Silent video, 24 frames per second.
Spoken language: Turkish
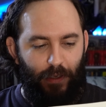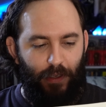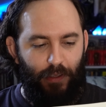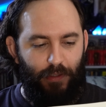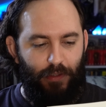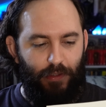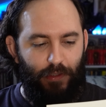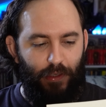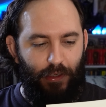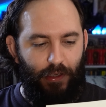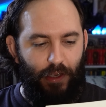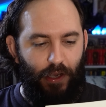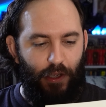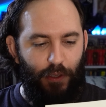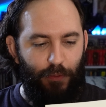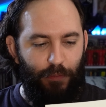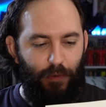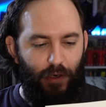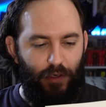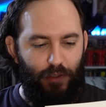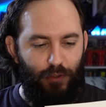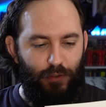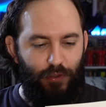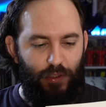Hayatta
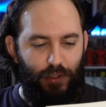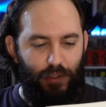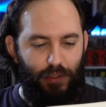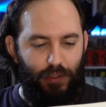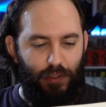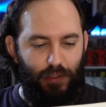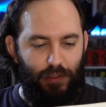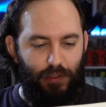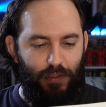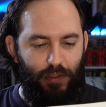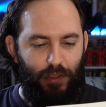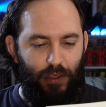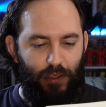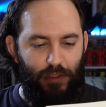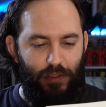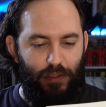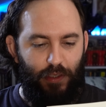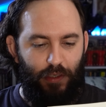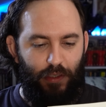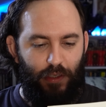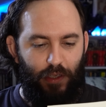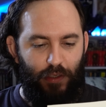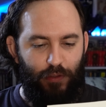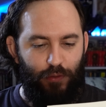kalma arzusuna sıkı sıkıya
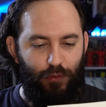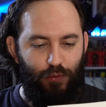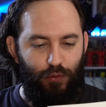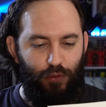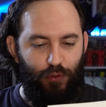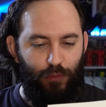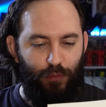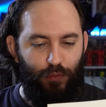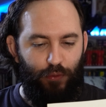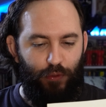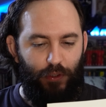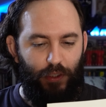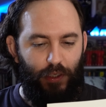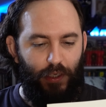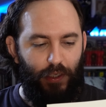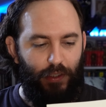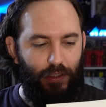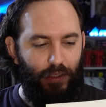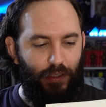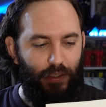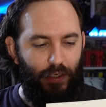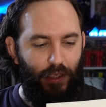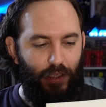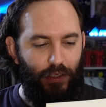sarılan Zhu burada
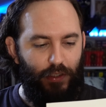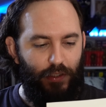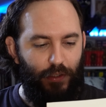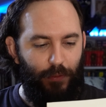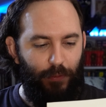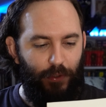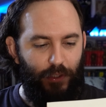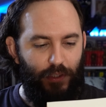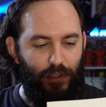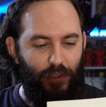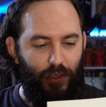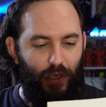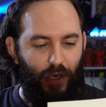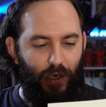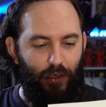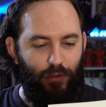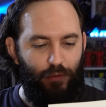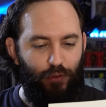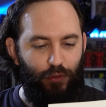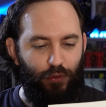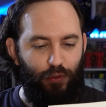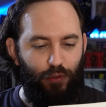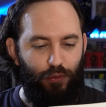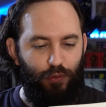kaderini değiştirmek için her
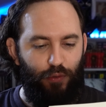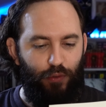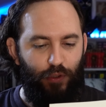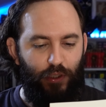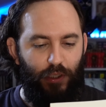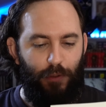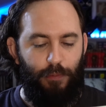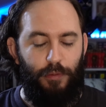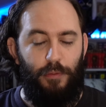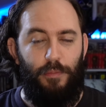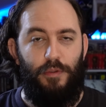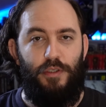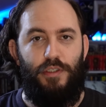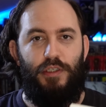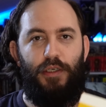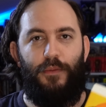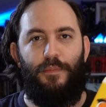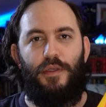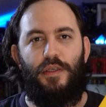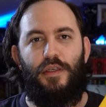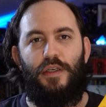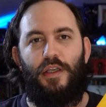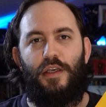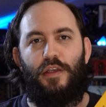türlü kötülüğü
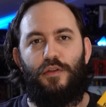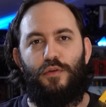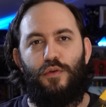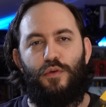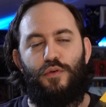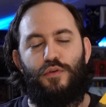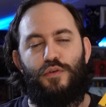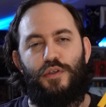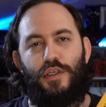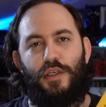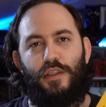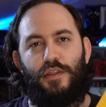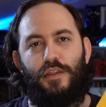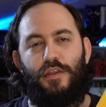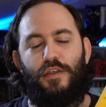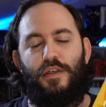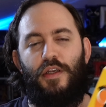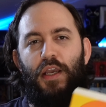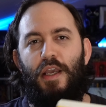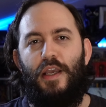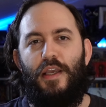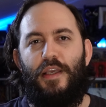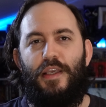yapabilecek bir neye dönüşecektir.